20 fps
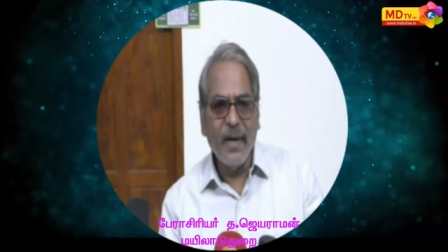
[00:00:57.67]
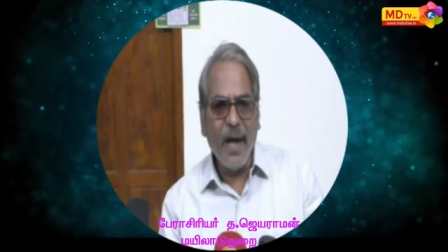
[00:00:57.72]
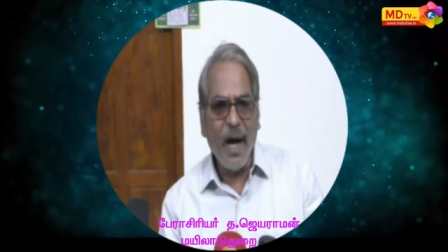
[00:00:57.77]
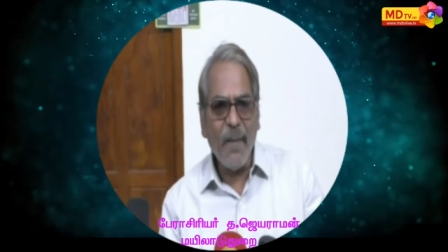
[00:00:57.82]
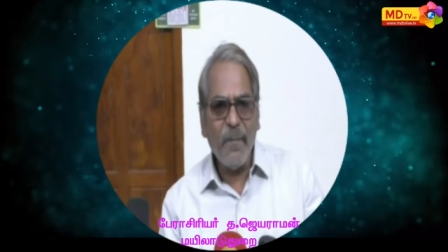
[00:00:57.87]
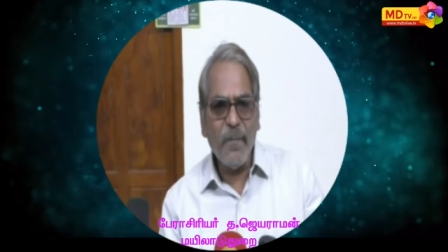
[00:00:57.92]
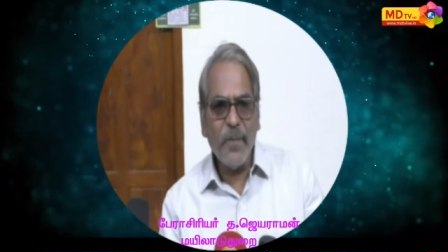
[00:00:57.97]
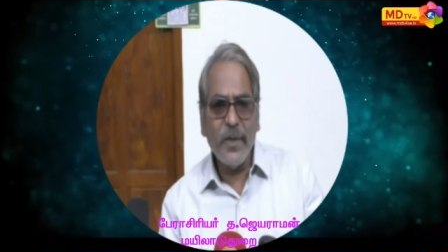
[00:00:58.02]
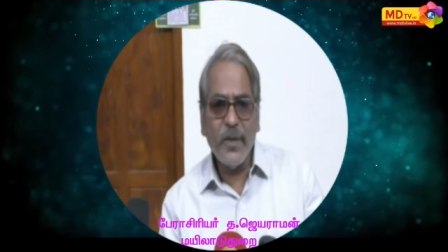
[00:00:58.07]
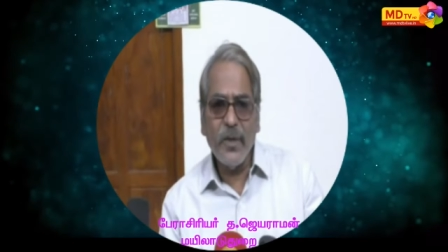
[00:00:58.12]

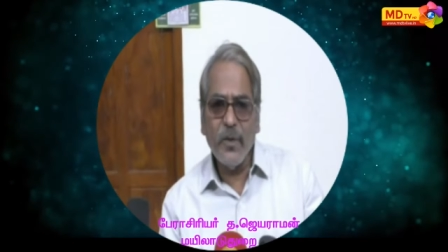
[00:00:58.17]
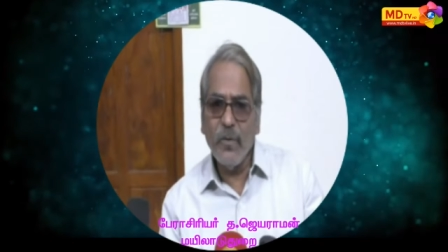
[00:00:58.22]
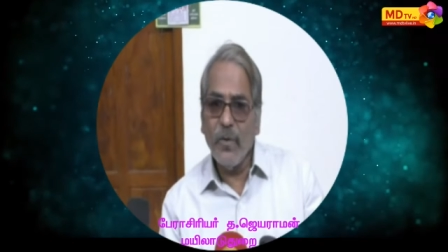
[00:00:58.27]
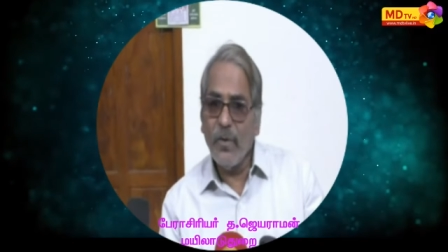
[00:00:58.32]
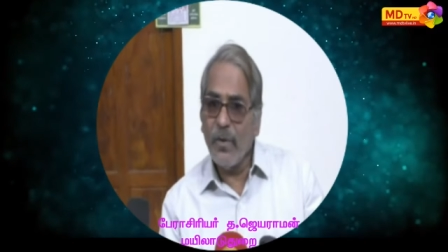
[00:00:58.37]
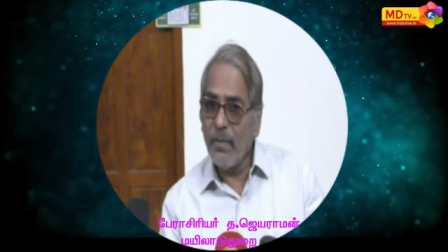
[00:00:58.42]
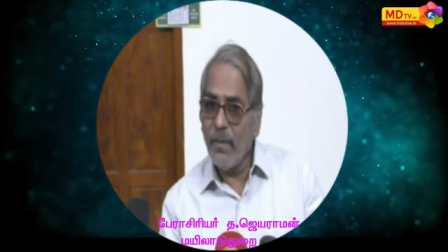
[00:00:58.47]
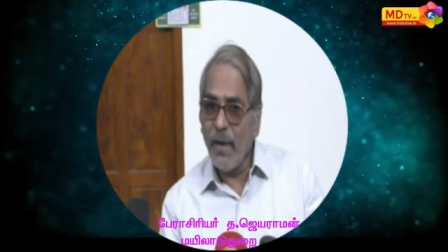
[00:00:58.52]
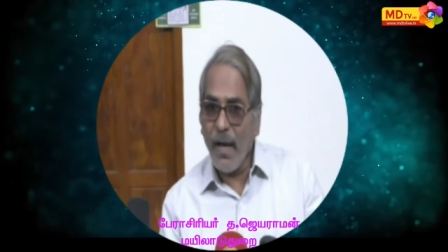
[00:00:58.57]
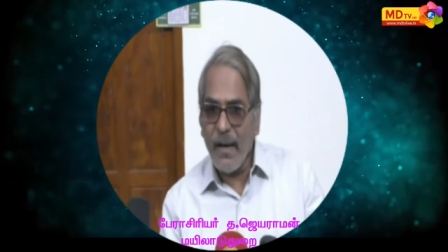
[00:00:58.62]
நாற்பத்தி
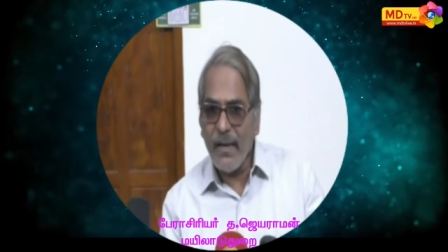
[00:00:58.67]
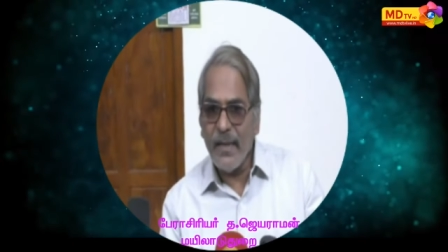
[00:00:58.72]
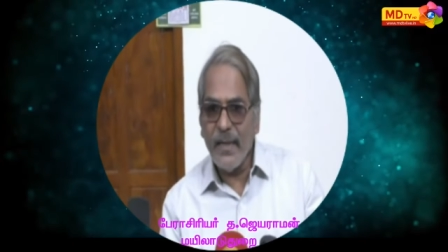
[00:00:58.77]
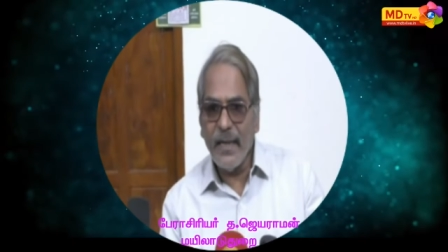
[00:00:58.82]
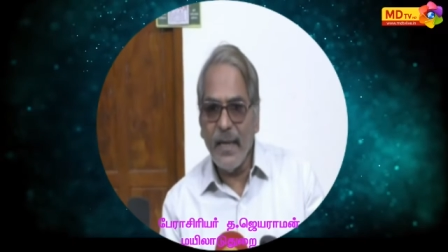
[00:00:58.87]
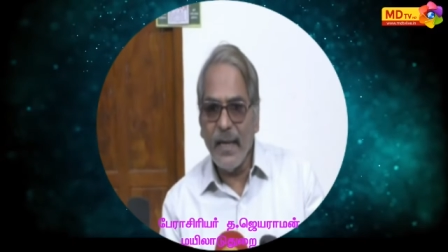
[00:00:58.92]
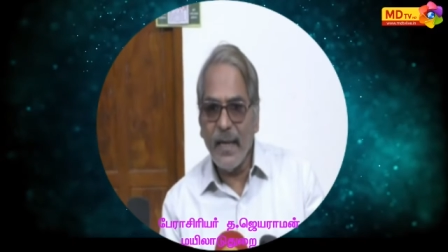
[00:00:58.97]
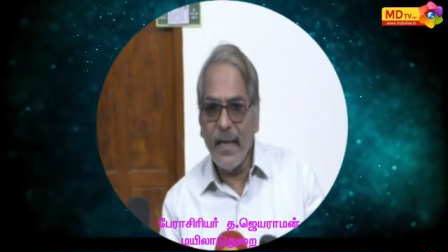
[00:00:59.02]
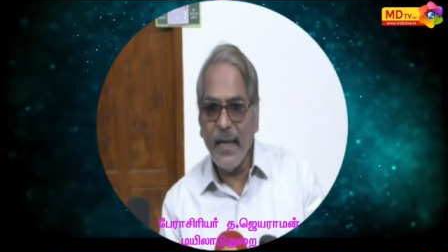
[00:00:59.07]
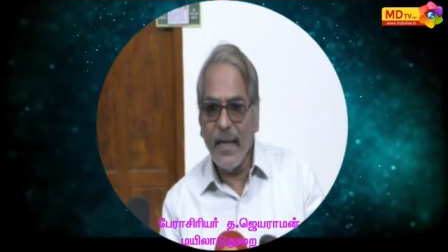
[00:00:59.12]
ஒரு
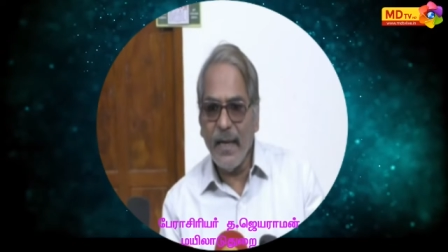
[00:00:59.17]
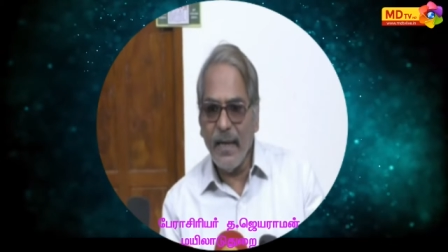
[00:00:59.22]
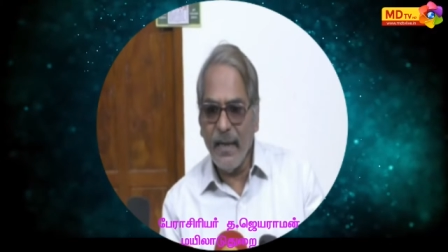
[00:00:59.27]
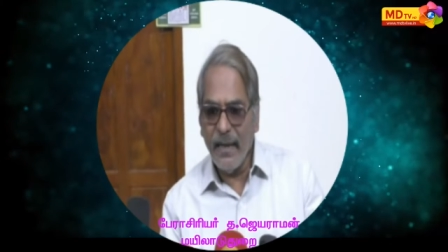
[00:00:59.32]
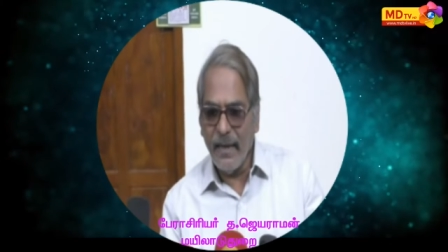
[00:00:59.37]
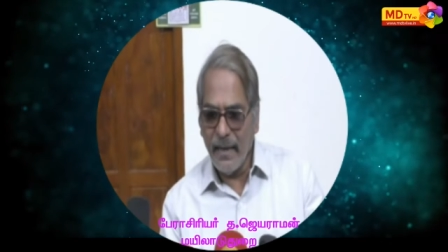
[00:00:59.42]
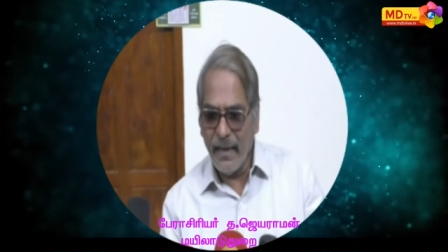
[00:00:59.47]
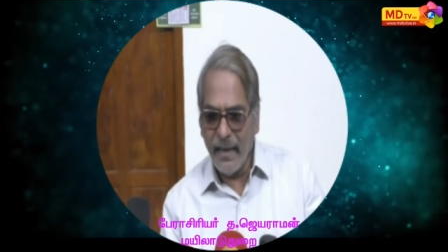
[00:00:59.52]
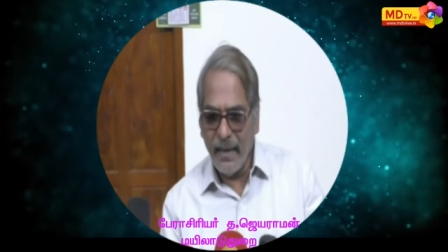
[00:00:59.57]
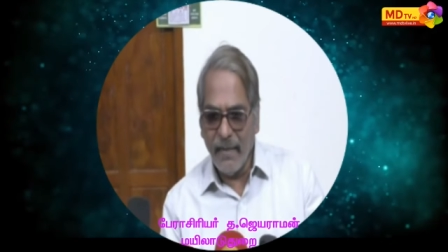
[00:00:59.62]
பிளாக்குகளை
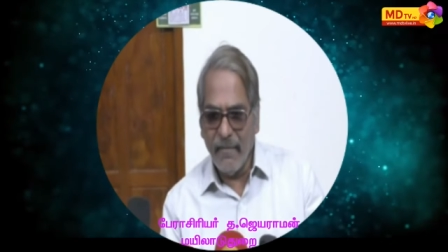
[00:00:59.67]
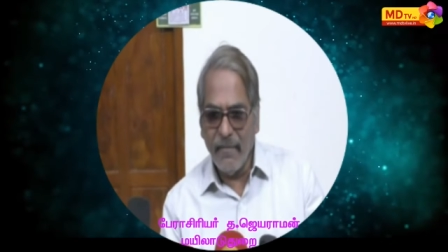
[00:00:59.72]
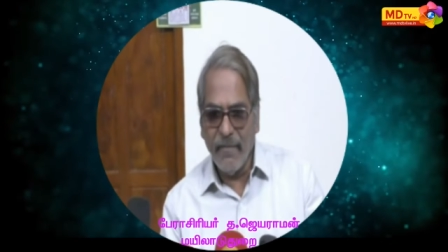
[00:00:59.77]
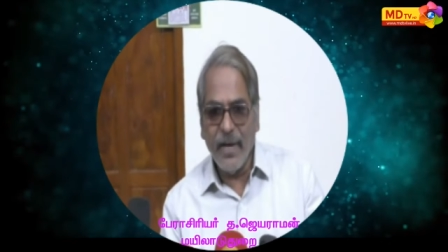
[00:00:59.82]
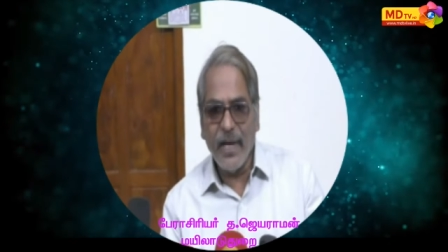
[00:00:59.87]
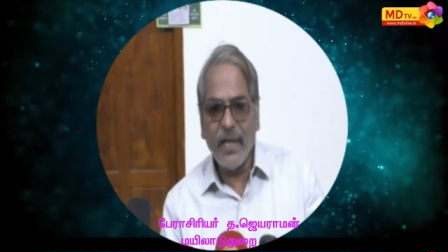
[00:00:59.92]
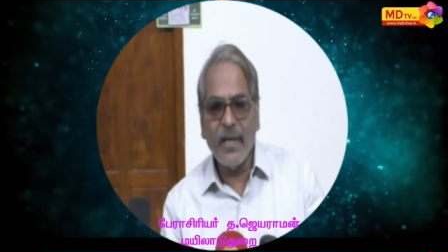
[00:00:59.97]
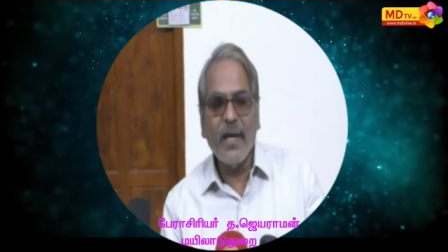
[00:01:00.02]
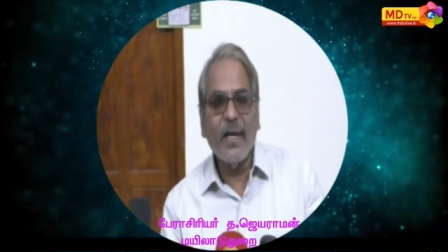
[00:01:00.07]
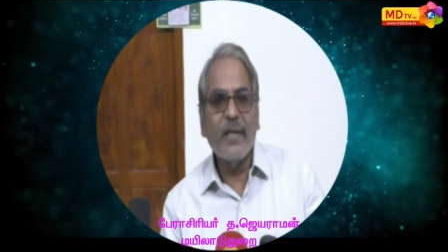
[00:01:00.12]

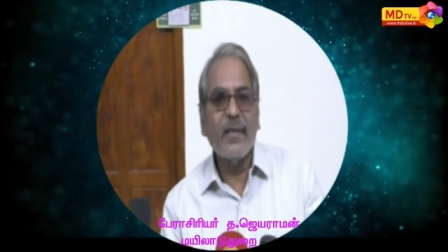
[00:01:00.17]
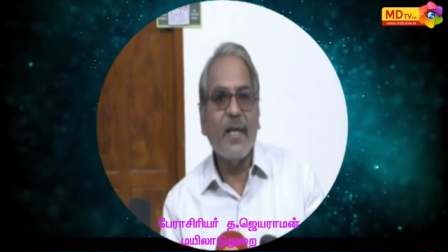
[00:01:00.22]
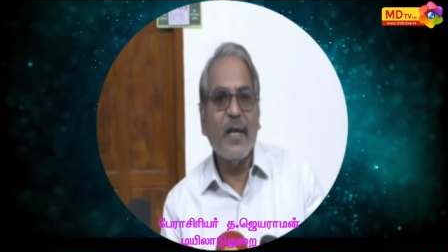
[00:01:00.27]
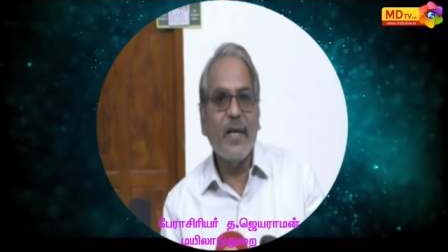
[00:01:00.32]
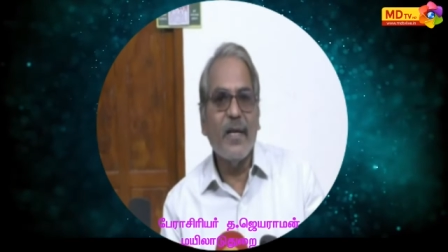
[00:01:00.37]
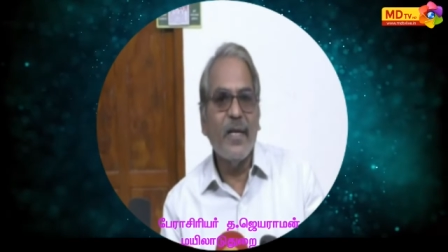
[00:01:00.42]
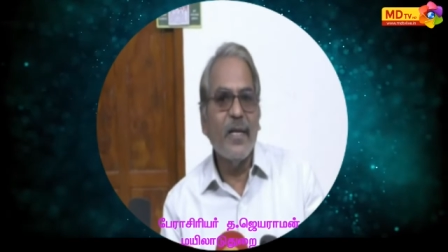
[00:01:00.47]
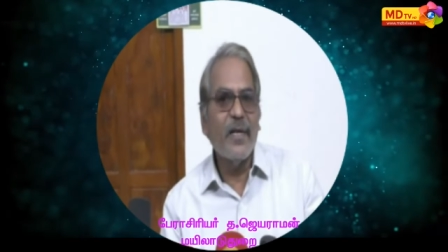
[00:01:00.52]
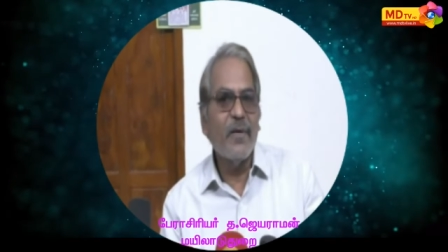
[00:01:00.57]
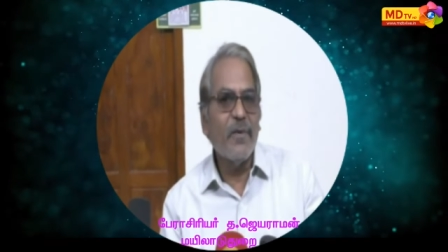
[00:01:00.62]
வேதாந்தா
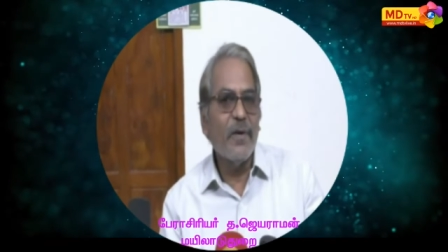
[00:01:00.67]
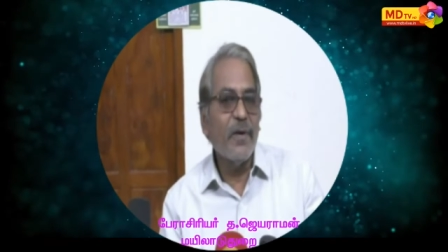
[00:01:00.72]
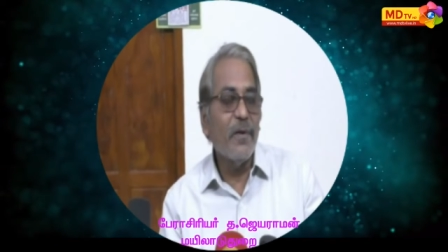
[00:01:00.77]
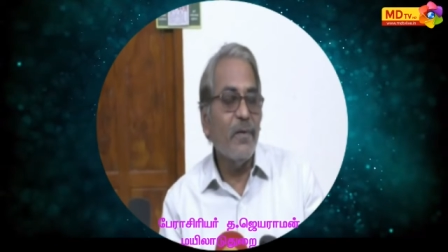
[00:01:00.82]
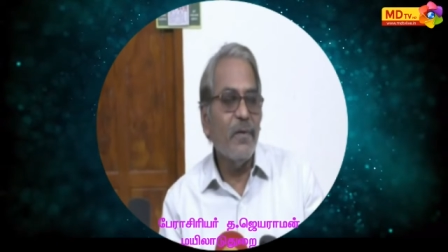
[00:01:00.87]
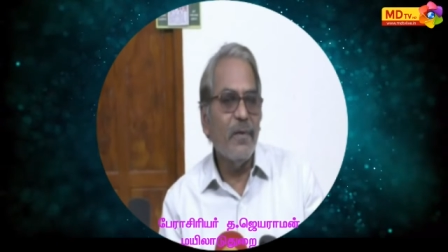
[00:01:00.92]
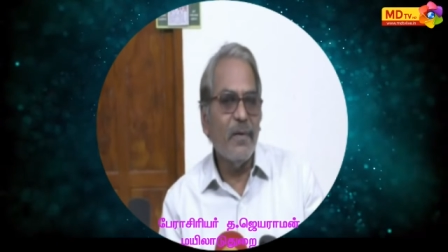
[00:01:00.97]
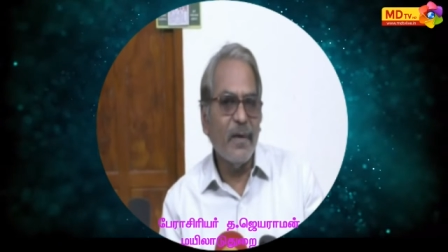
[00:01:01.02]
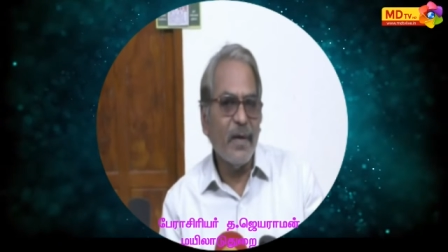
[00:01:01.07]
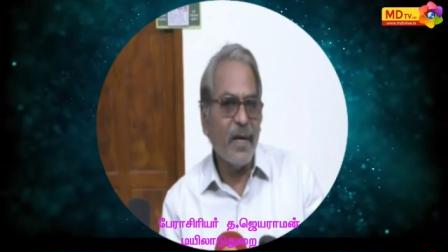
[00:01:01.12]

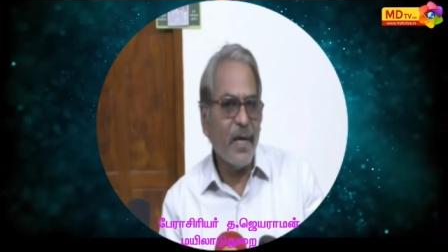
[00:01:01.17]
நிறுவனம்